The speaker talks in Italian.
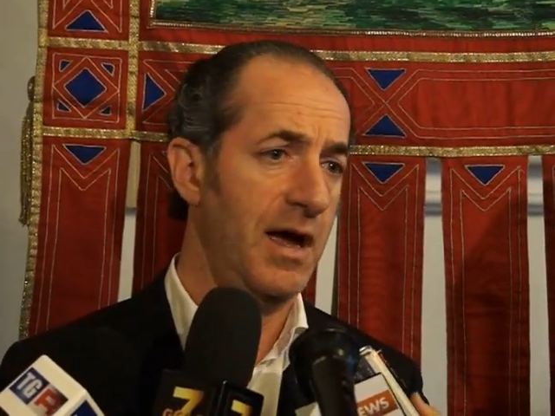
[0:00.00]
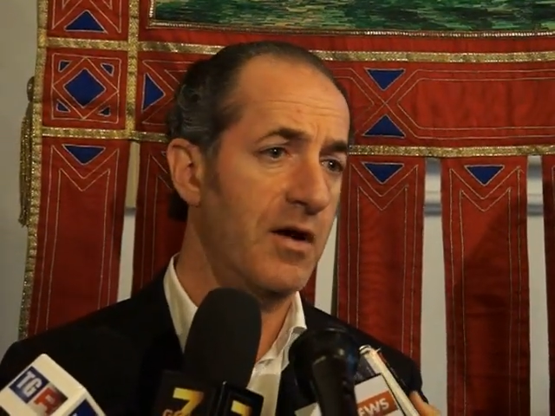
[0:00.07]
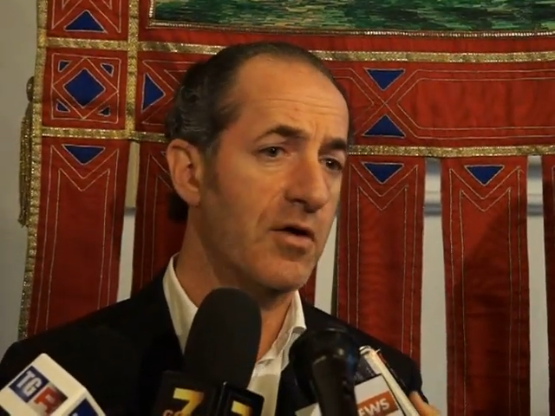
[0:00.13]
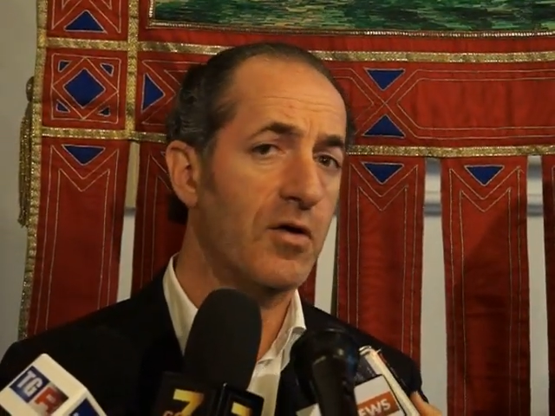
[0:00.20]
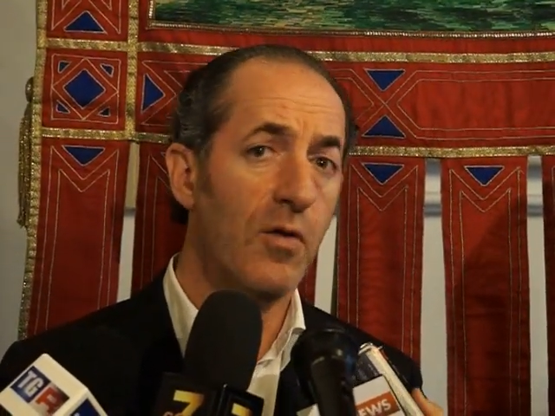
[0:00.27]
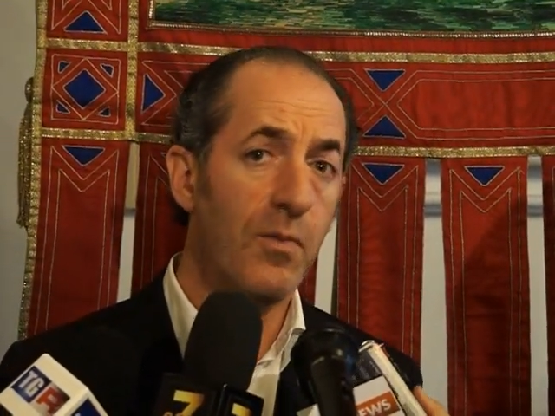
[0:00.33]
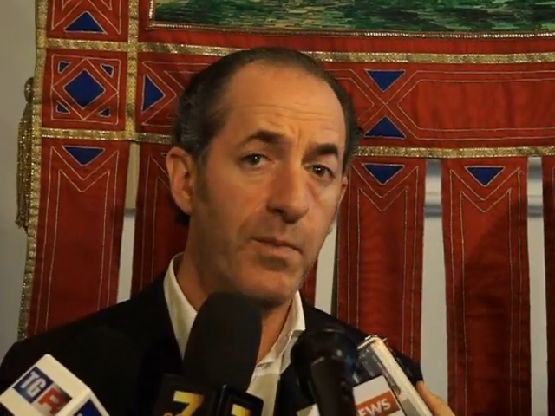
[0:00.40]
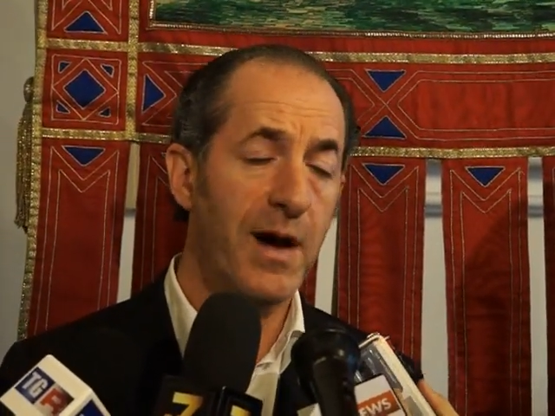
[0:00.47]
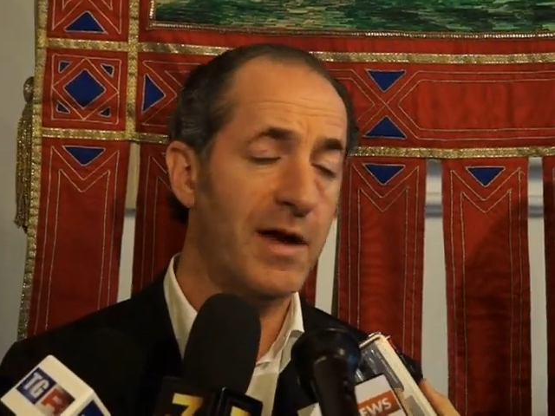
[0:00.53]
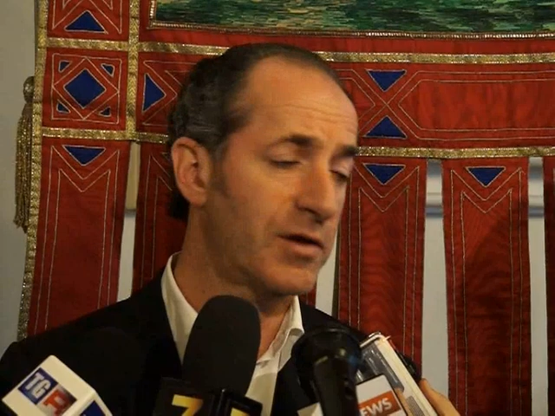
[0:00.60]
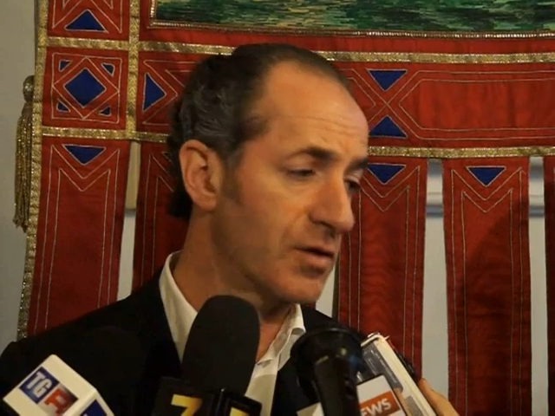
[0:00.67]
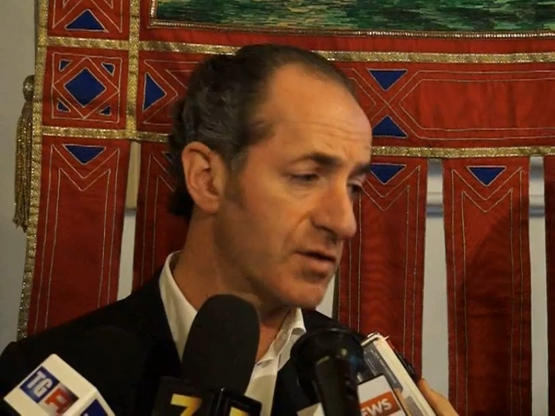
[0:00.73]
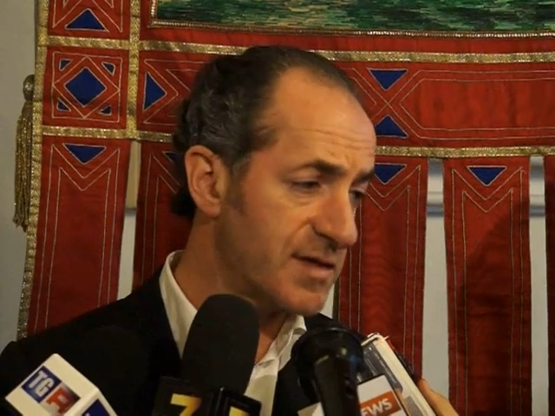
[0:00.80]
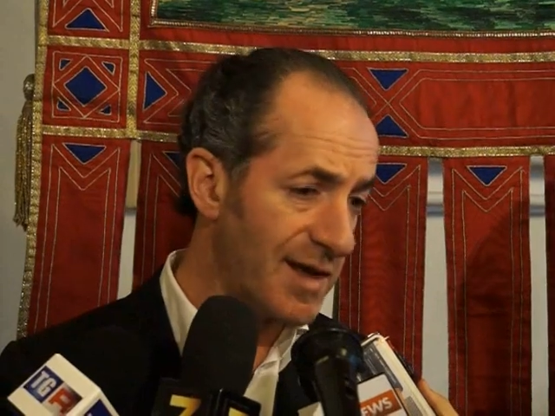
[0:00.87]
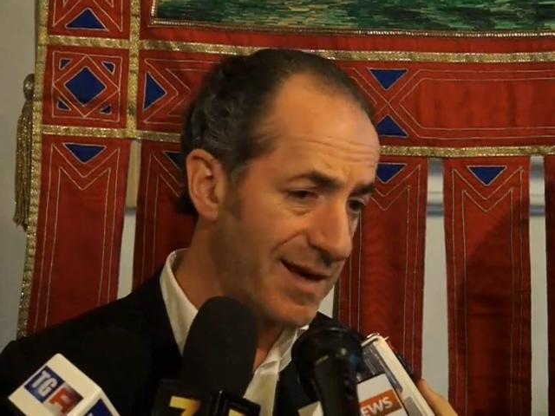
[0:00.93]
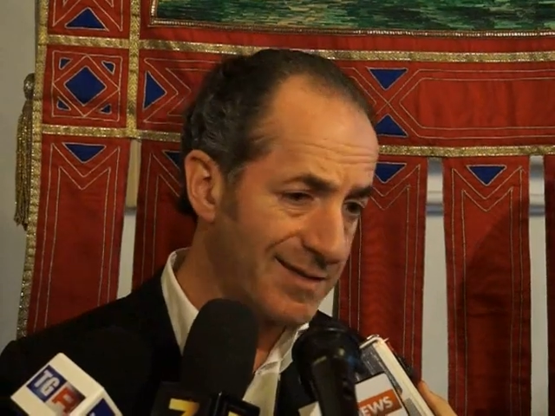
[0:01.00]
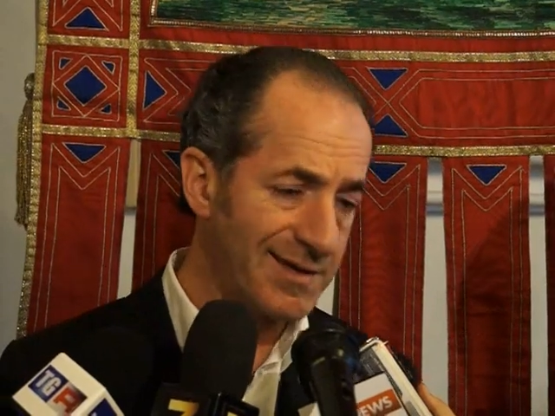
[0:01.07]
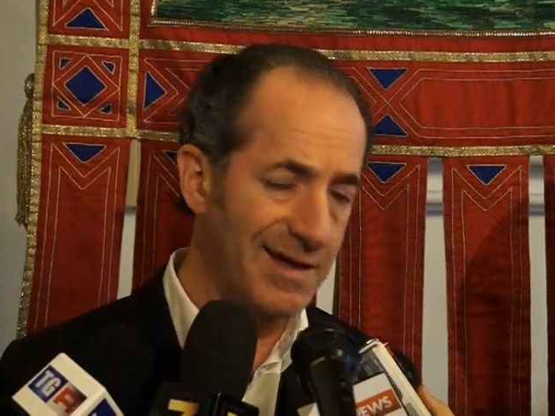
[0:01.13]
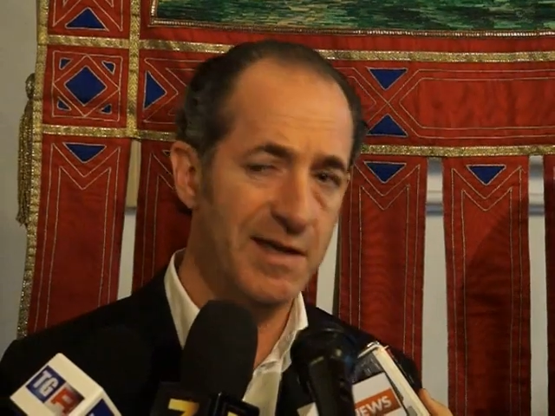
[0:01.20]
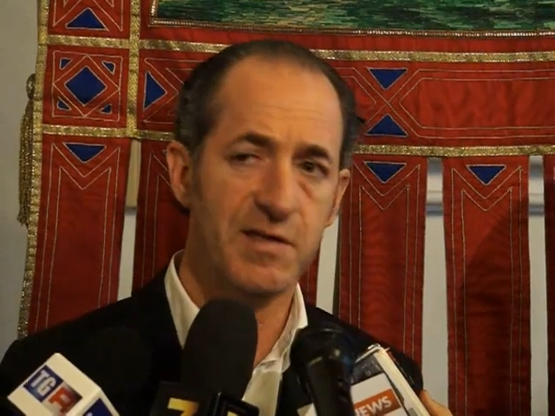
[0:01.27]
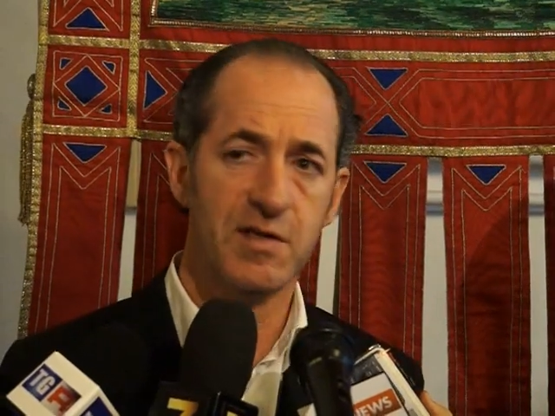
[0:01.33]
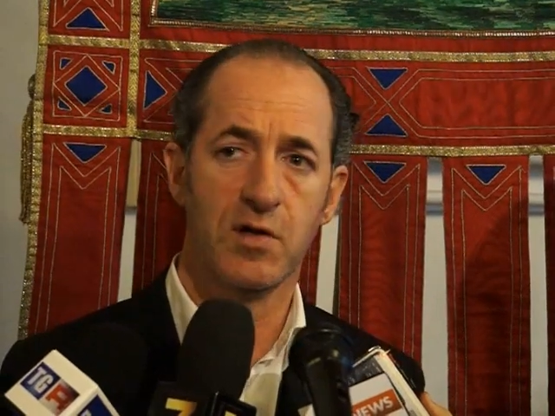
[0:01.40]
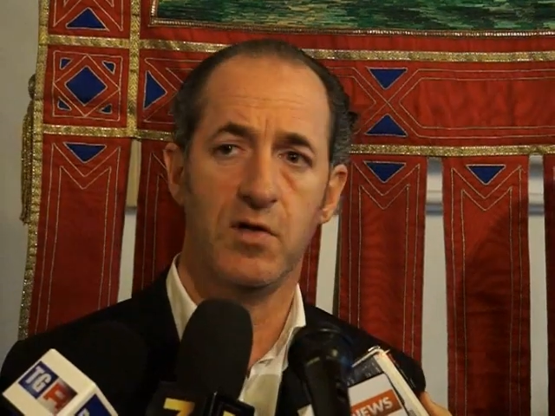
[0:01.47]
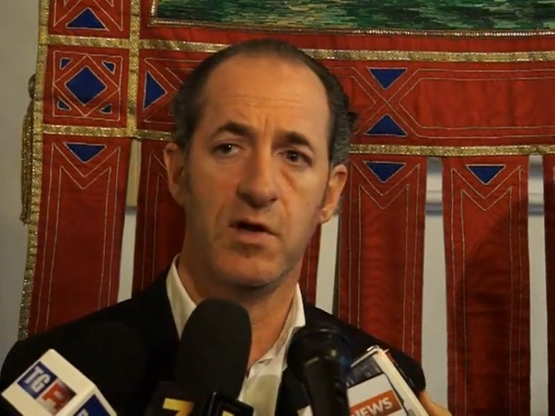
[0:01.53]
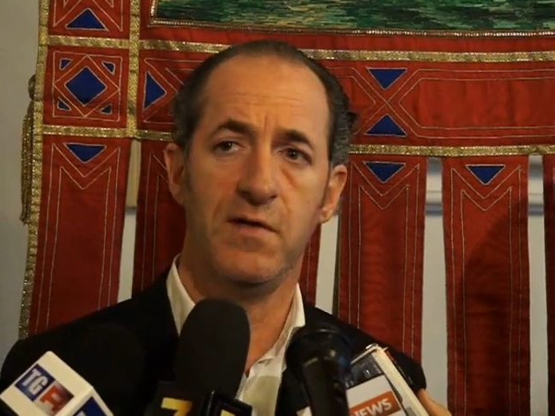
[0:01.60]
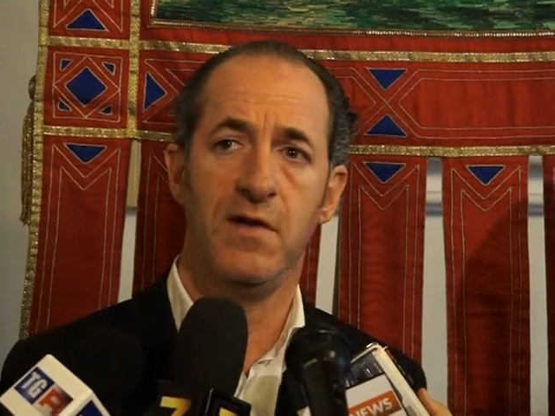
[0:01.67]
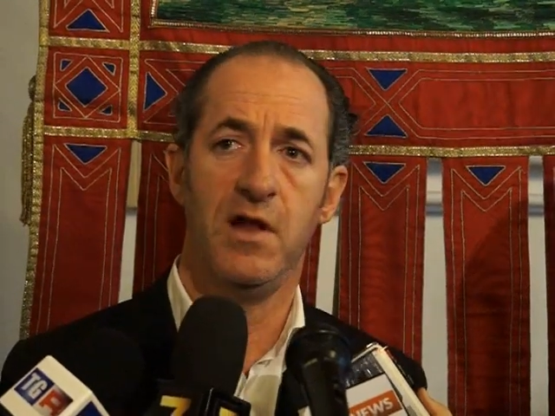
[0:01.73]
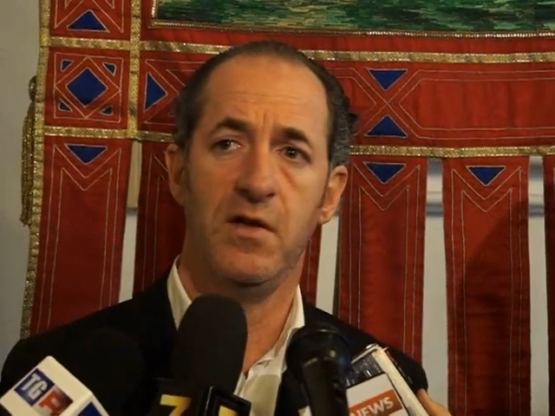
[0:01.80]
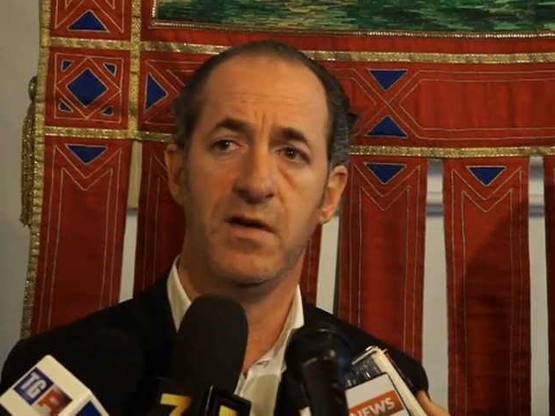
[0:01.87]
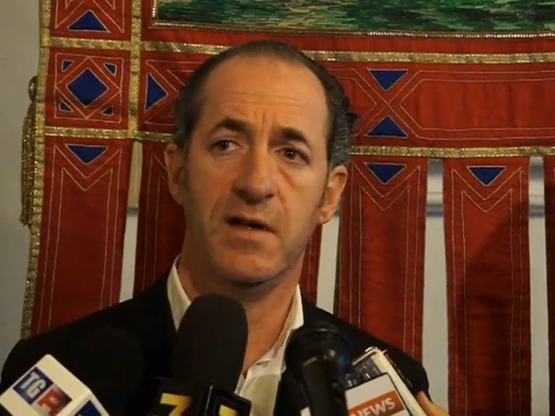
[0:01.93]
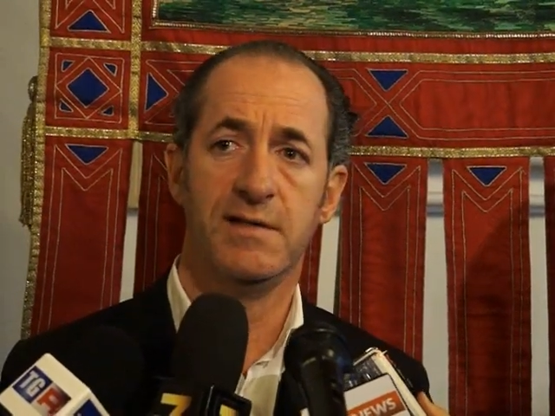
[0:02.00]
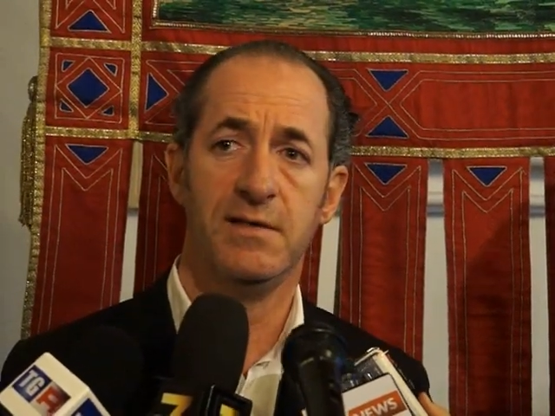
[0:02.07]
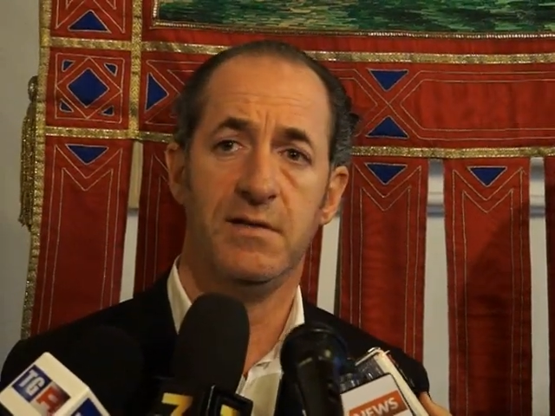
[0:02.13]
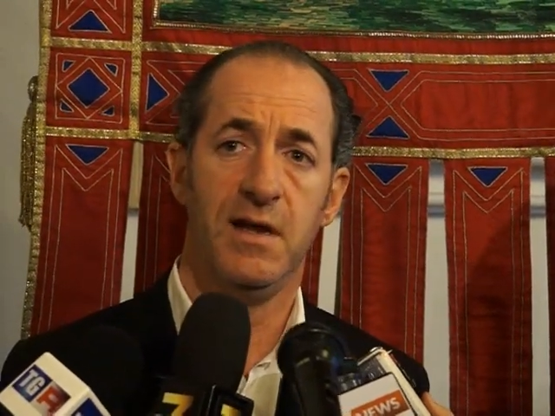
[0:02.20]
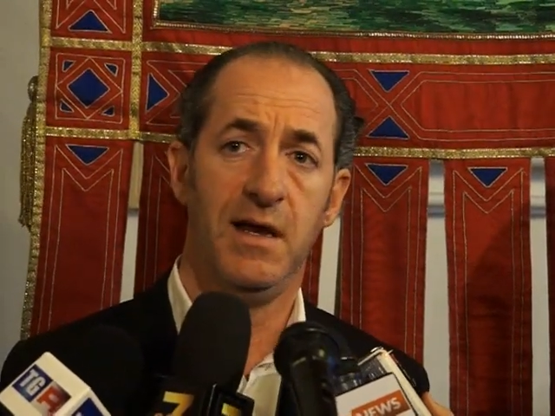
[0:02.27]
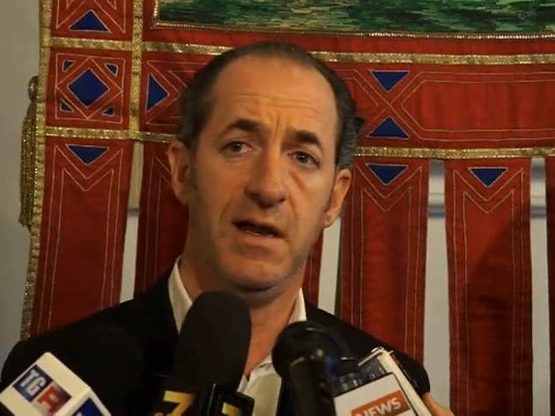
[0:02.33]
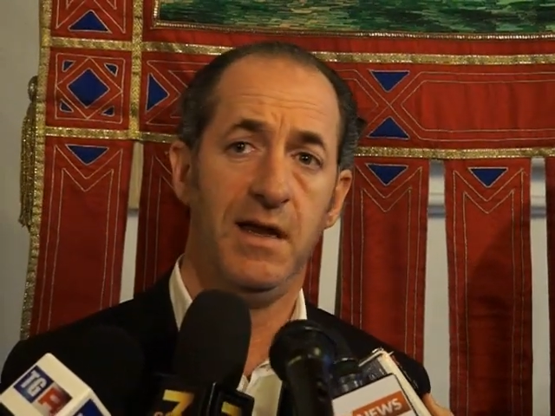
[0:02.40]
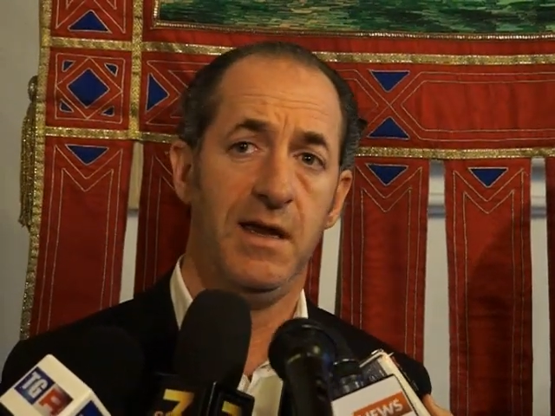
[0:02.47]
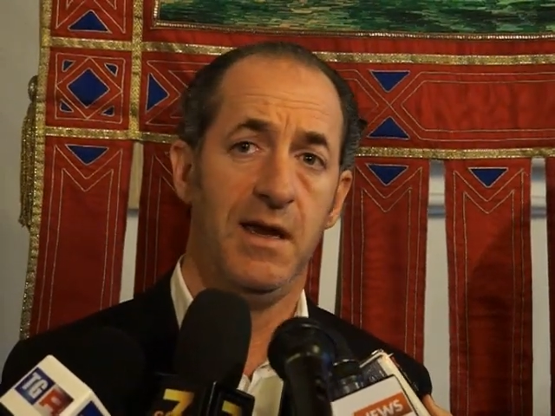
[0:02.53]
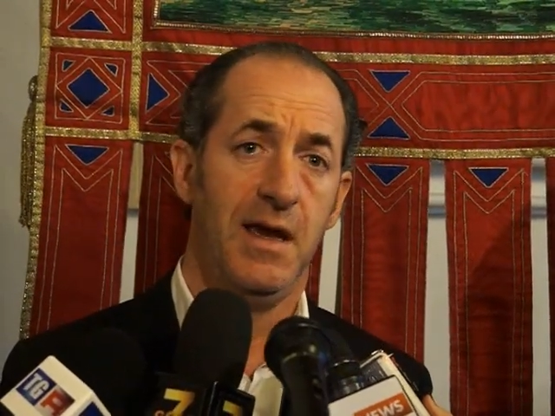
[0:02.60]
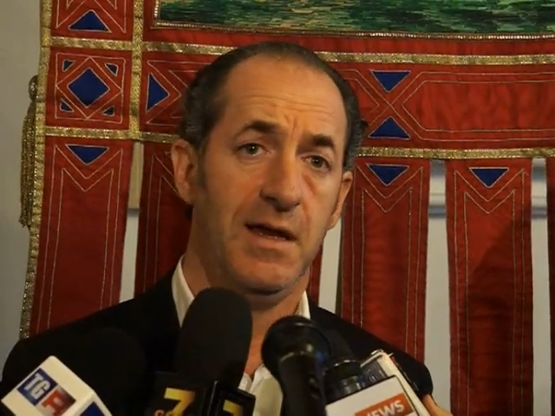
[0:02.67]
è un comparto strategico a livello nazionale